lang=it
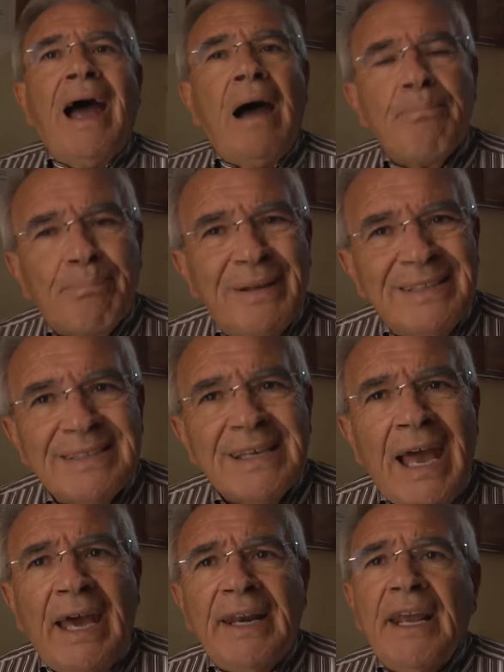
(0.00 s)
a
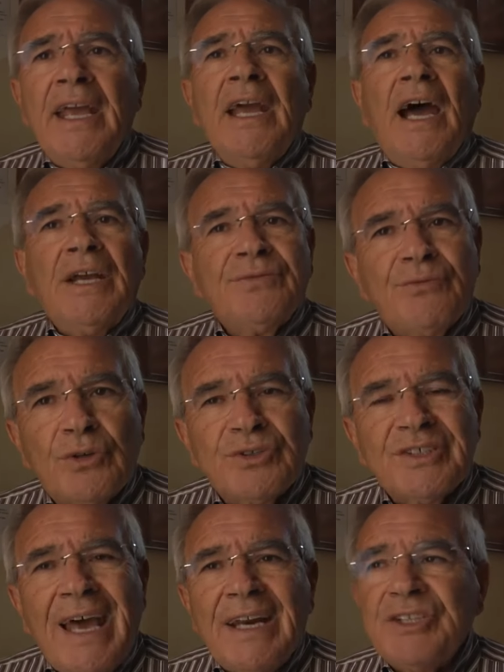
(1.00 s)
pensare, a
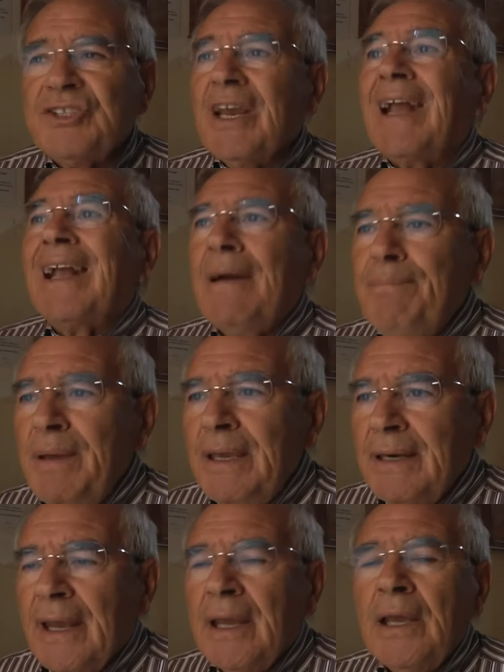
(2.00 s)
sforzarci, a
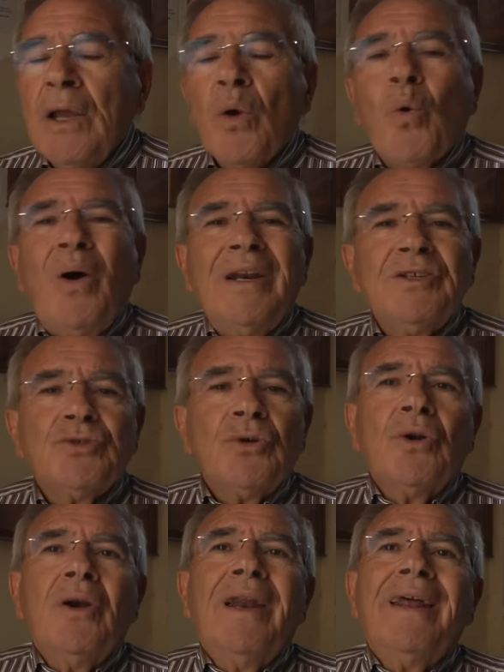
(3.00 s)
capire quali
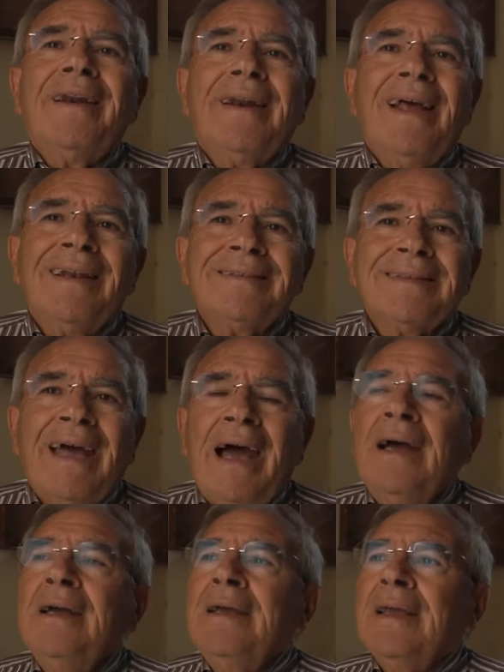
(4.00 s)
sono le realtà